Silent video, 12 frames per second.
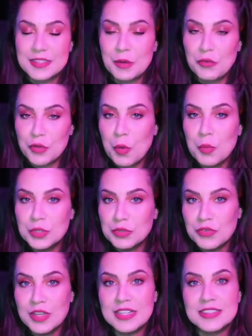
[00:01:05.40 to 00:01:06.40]
Então eu fico muito
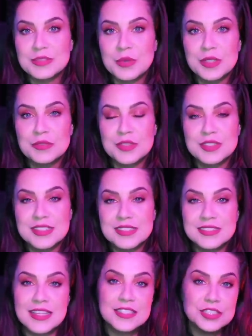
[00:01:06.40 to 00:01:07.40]
feliz quando
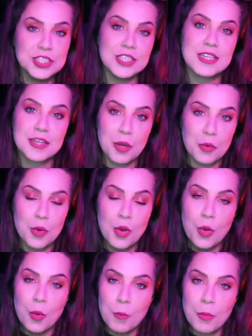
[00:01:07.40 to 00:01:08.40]
vocês dedicam
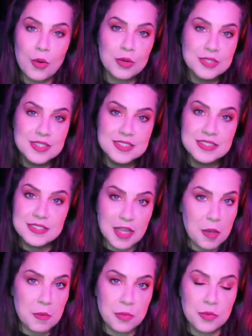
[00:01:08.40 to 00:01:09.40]
um pouco desse
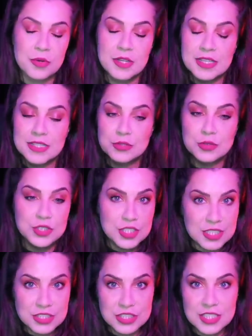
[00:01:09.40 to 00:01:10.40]
tempo do
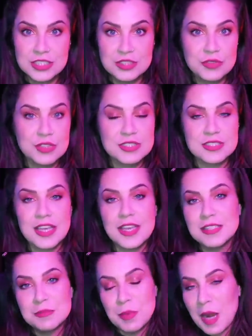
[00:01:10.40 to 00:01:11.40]
dia a dia de
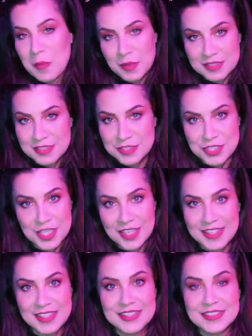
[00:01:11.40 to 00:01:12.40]
vocês para me assistir
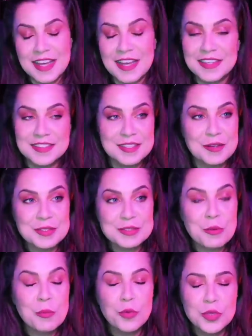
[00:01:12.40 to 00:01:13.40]
aqui, tá? Então eu
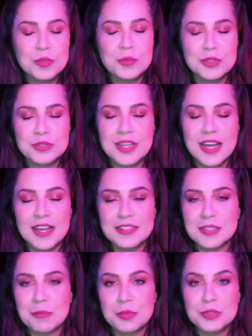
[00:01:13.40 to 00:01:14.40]
sou muito, muito
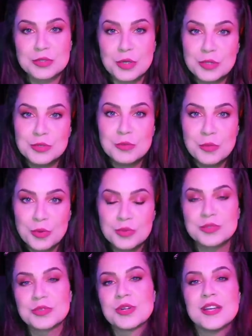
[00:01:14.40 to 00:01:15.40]
grata por todo
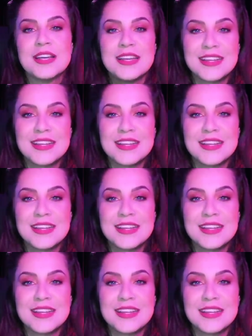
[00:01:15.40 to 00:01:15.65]
mundo